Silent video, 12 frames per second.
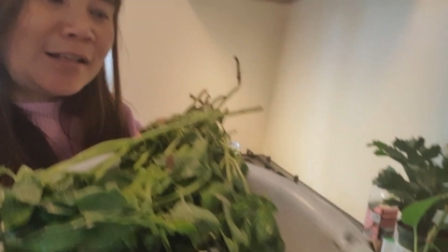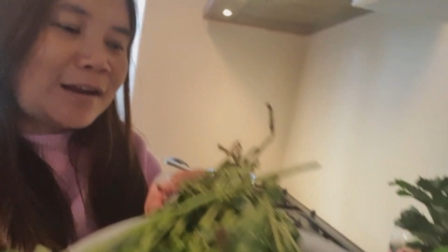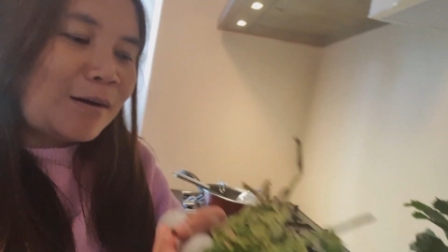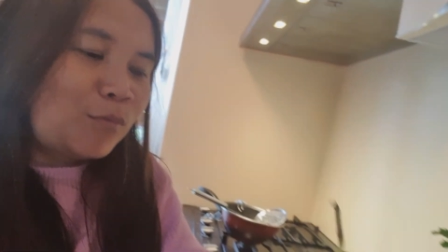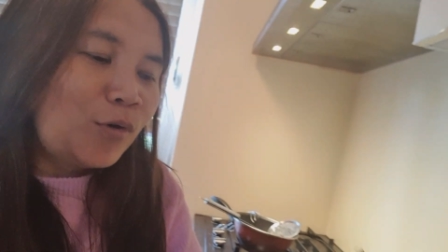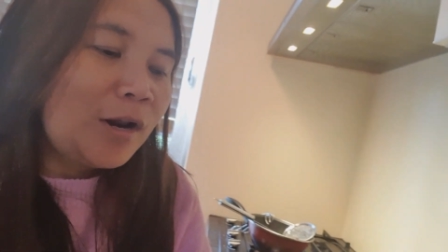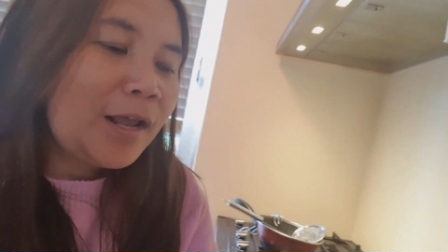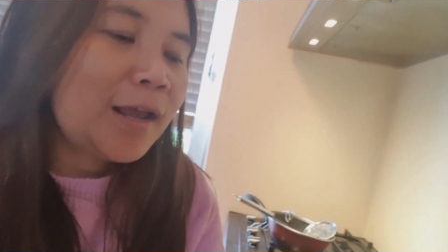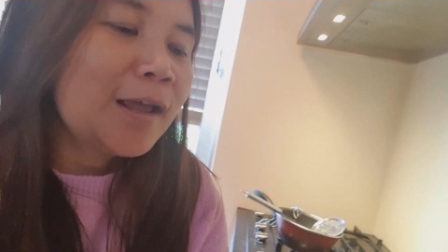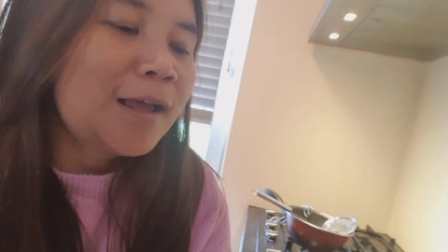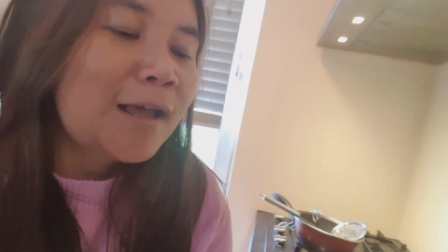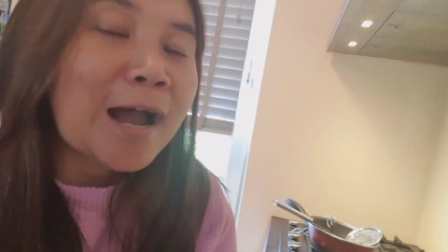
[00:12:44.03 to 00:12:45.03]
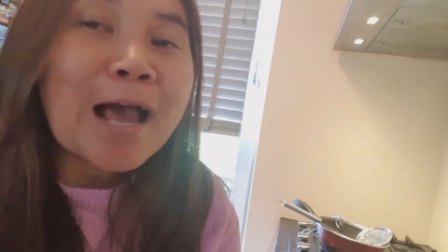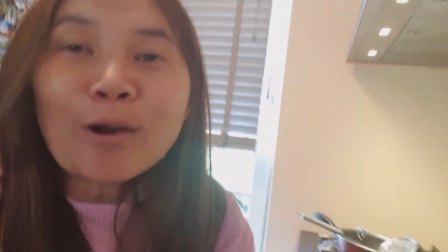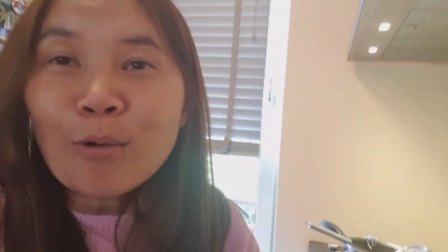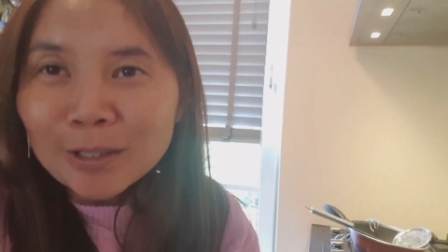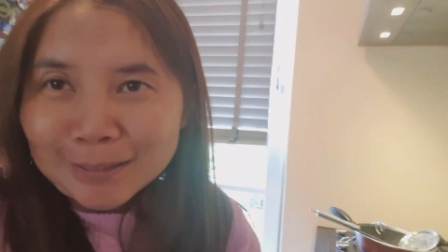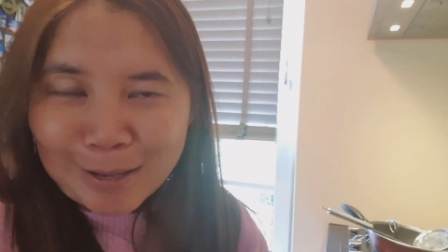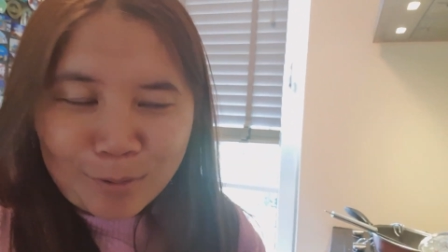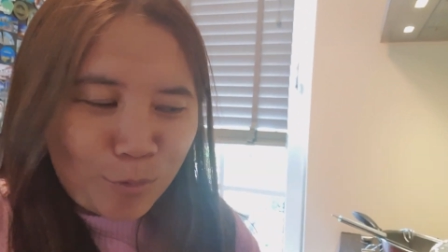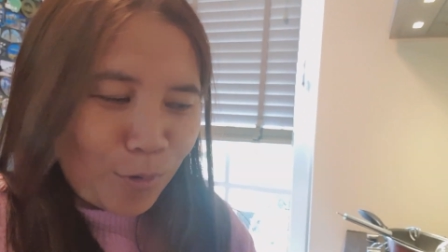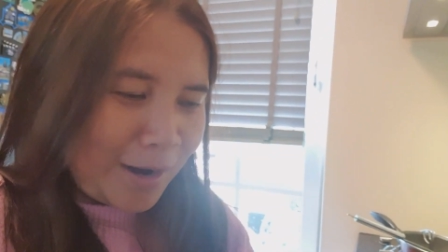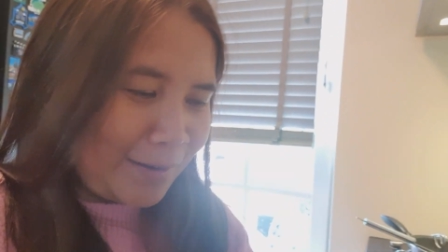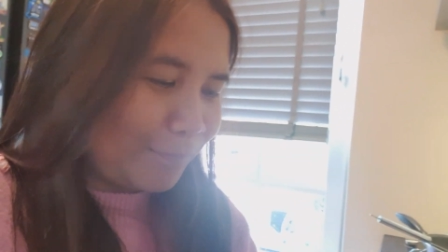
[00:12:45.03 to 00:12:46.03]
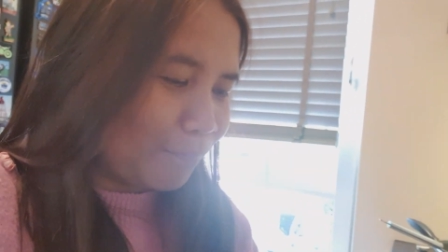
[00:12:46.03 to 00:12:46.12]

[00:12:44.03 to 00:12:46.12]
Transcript: tidak boleh kalau ketahuan